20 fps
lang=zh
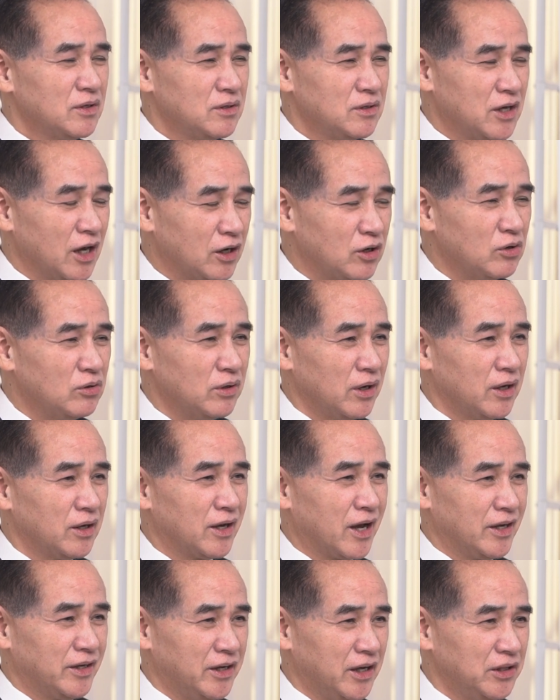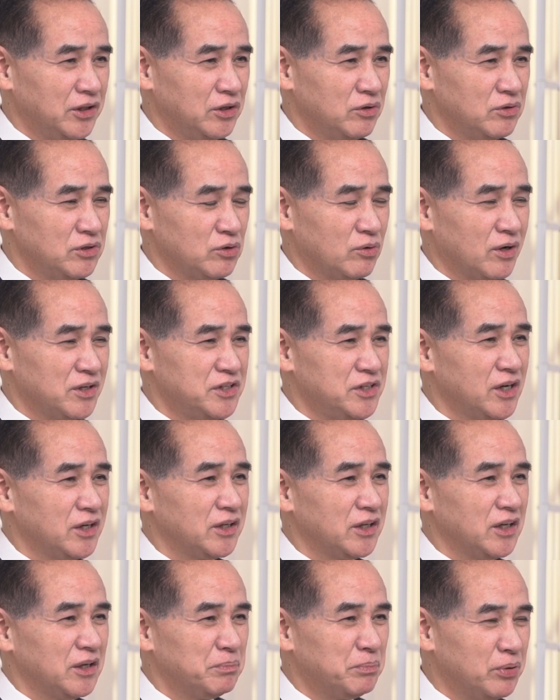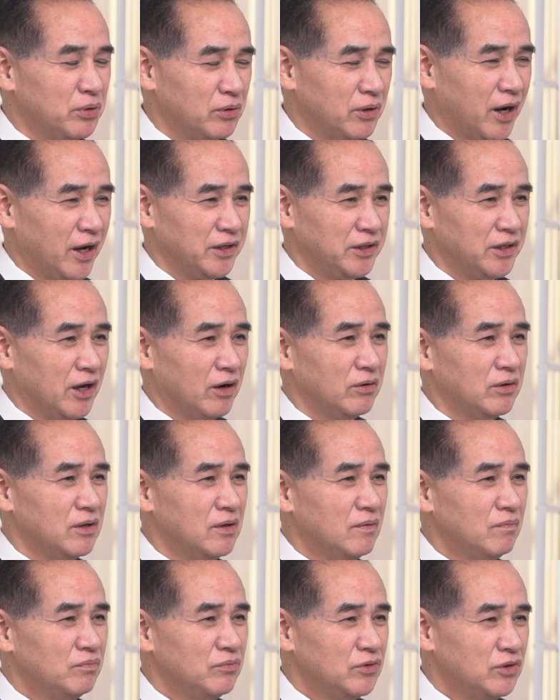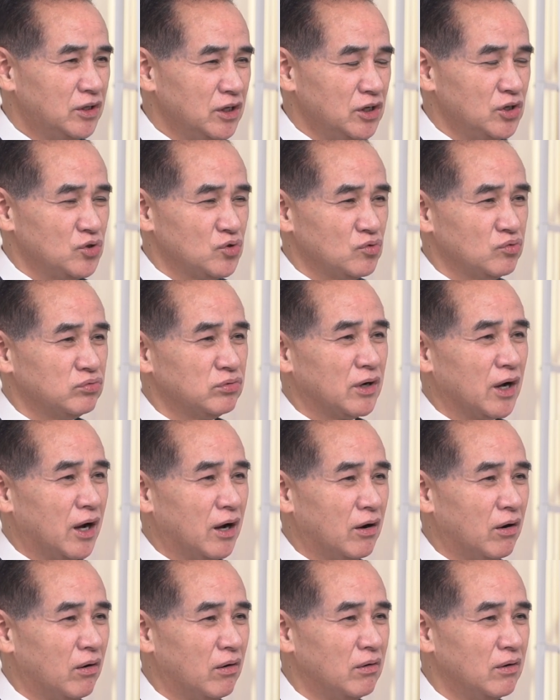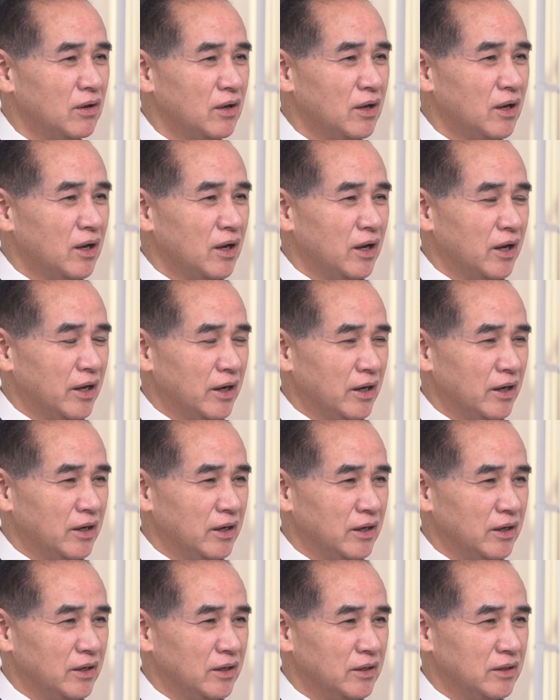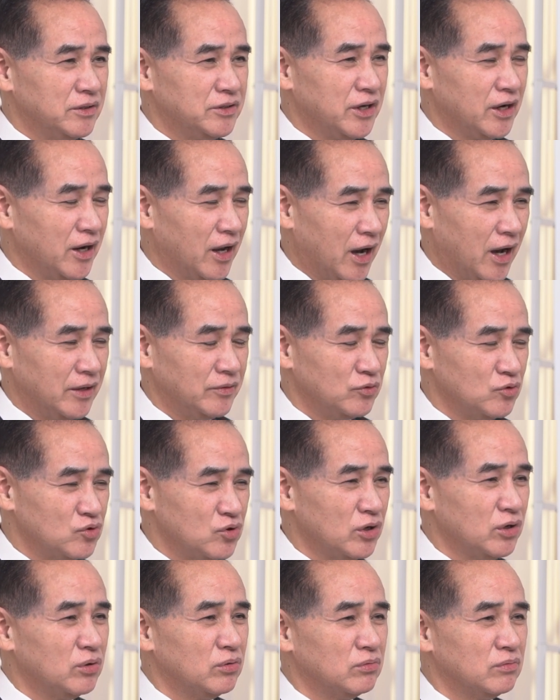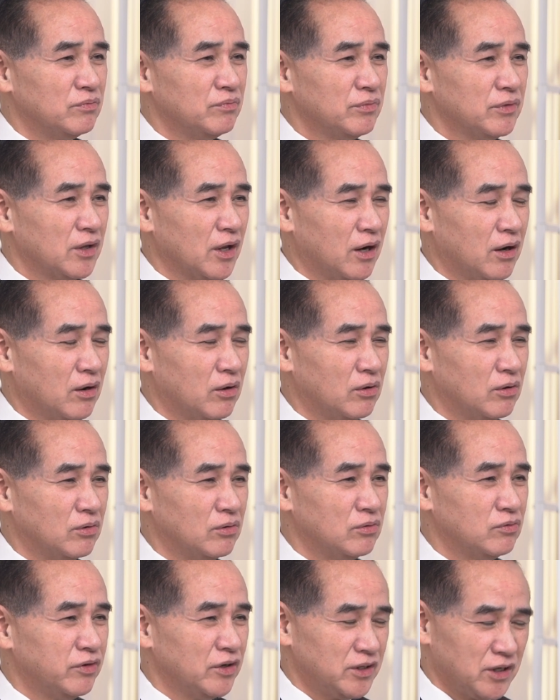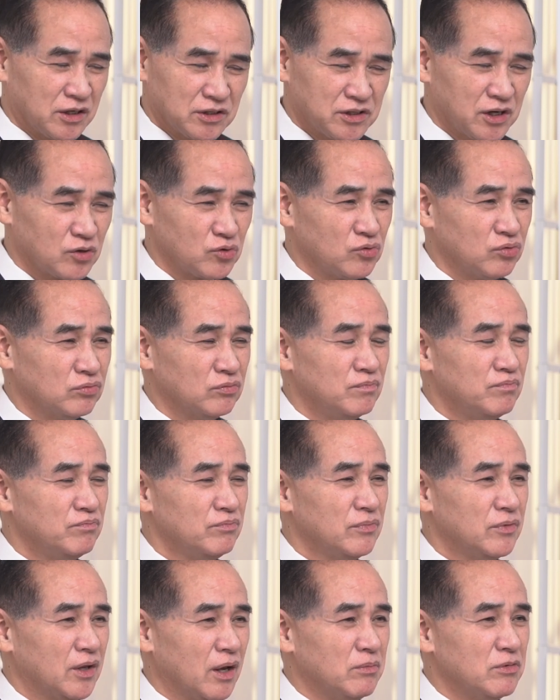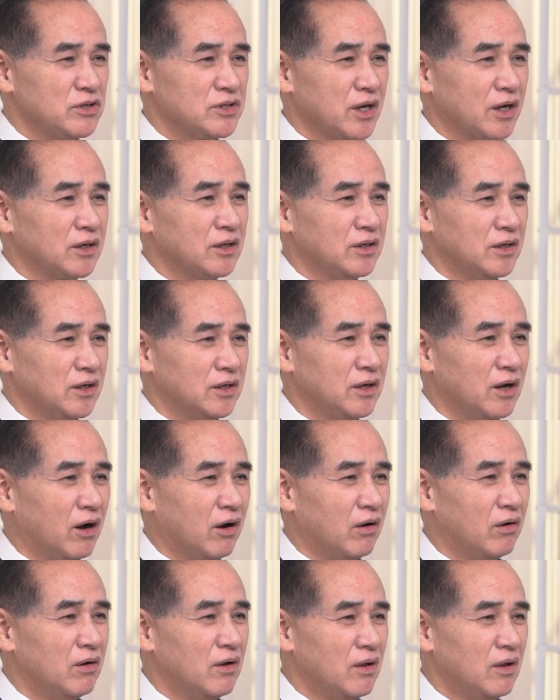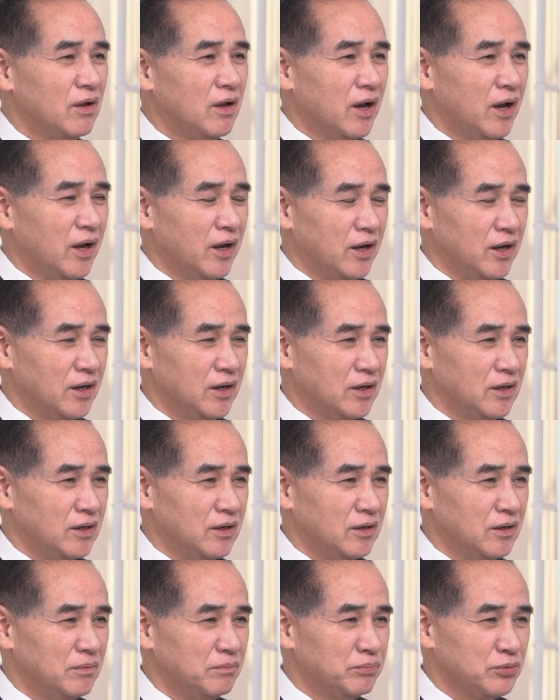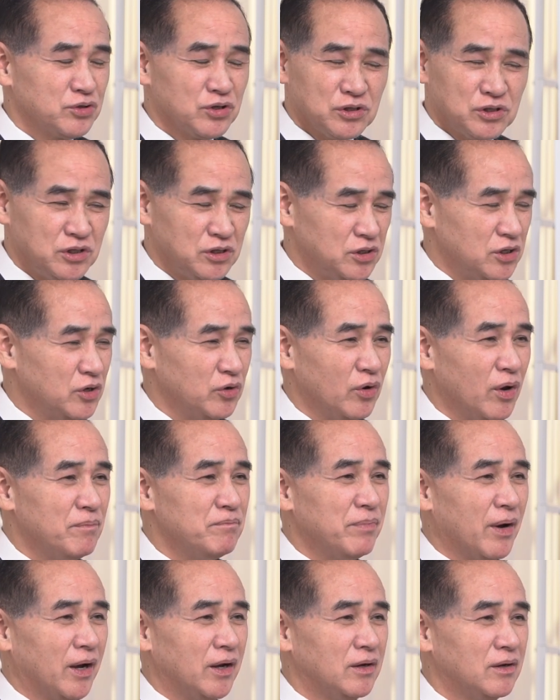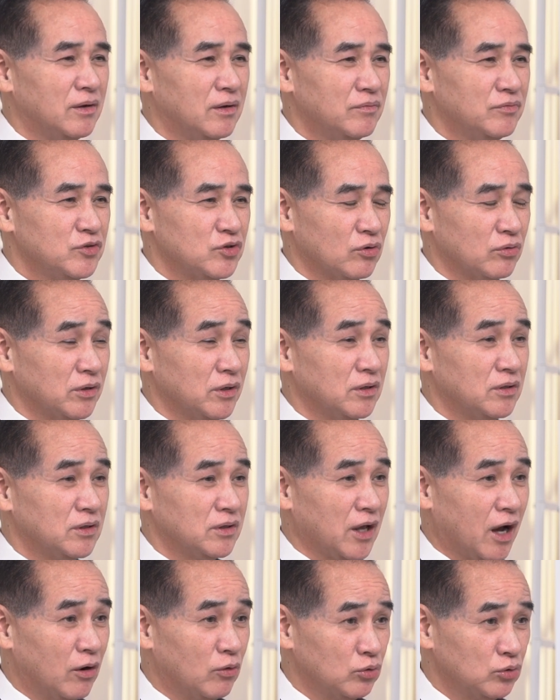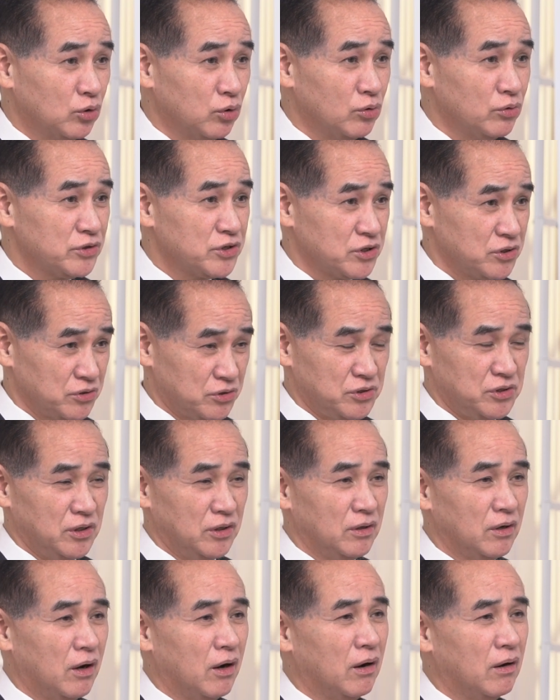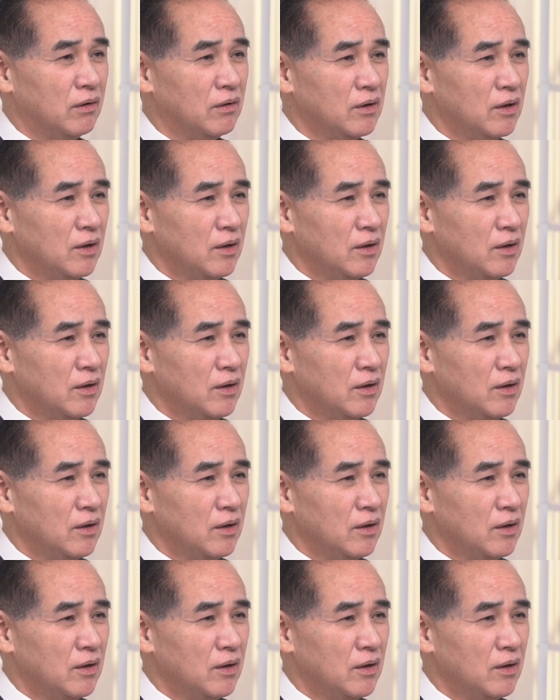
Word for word: 结果呢，甲现场一寡证据破坏掉。第四个吼，诶，这个案最后到非常上诉，他们三个人哈，诶，不是洗清冤白，终于逃脱死刑啊。